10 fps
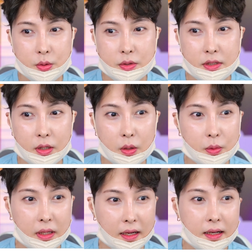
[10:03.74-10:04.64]
솔직히
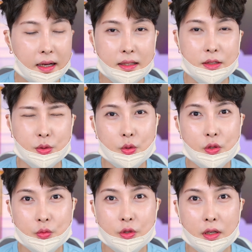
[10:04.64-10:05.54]
여러분 아까는
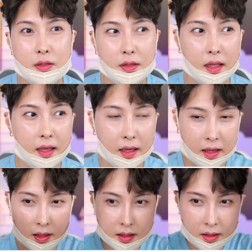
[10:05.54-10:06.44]
조금
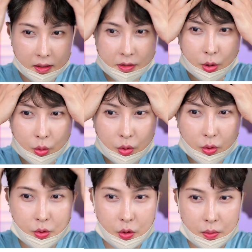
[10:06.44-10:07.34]
웃겼는데
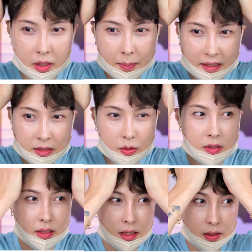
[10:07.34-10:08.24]
손으로 조금 이렇게
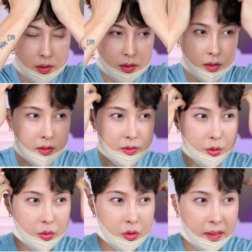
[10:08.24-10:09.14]
만졌잖아요
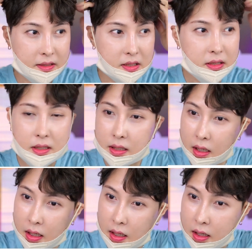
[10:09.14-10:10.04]
손으로
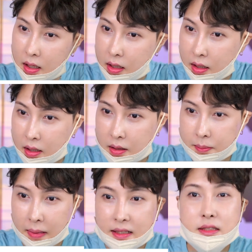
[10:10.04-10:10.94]
만지니까
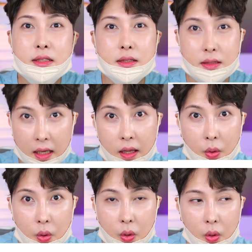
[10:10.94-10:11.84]
만지는
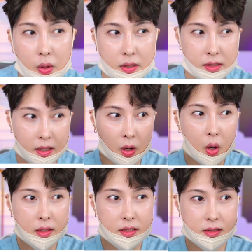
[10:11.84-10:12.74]
대로 이제
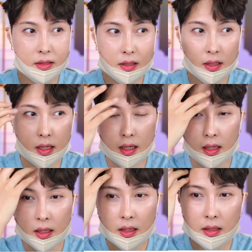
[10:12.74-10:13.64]
컬이 있으니까
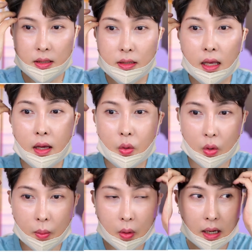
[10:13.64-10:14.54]
그대로
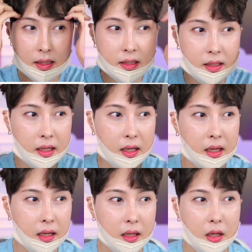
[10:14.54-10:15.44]

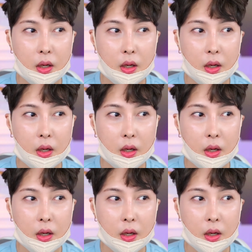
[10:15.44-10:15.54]
넘어가니까